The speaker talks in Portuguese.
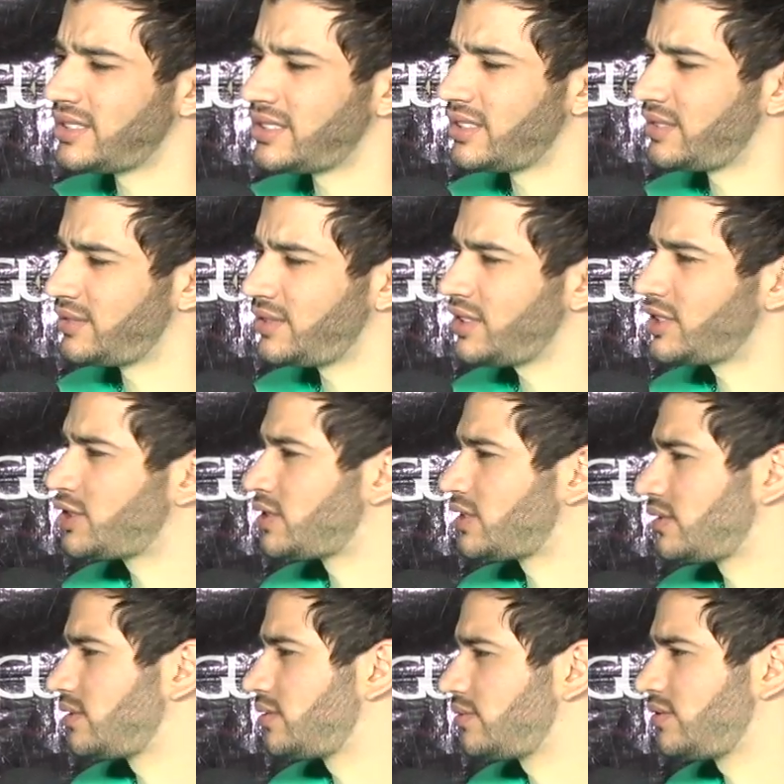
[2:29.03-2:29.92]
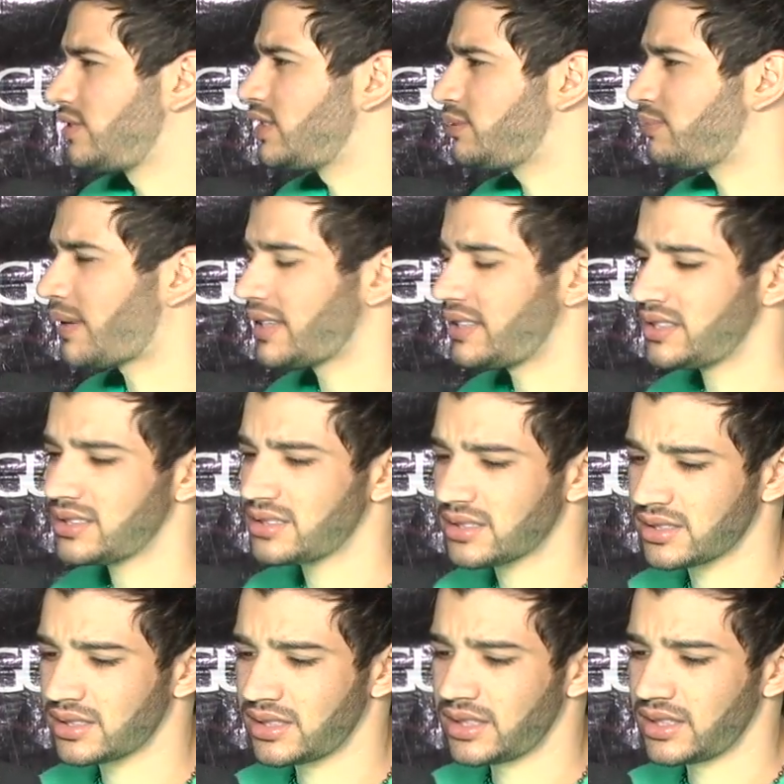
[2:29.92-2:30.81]
de 20, 20
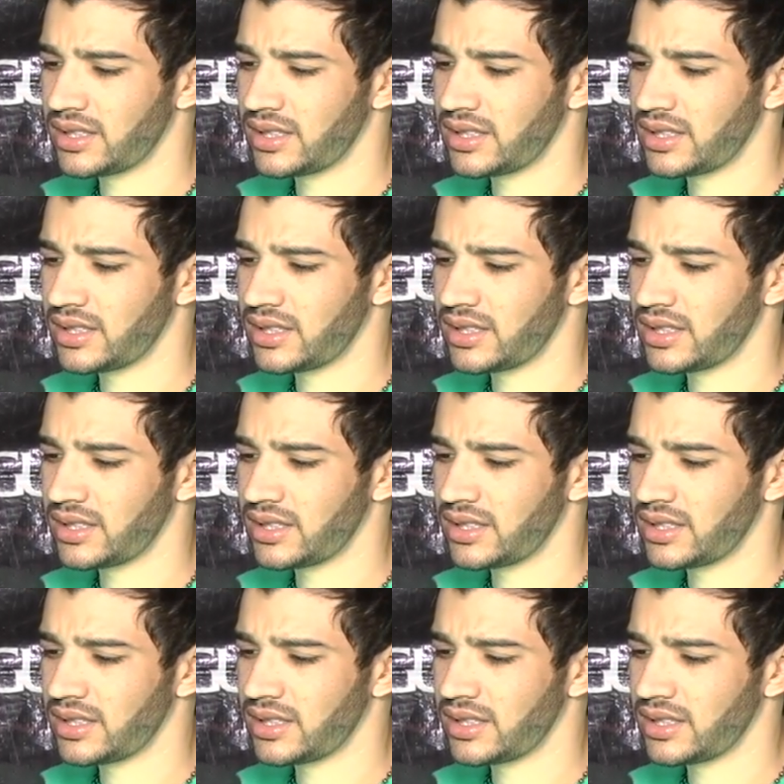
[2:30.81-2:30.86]
países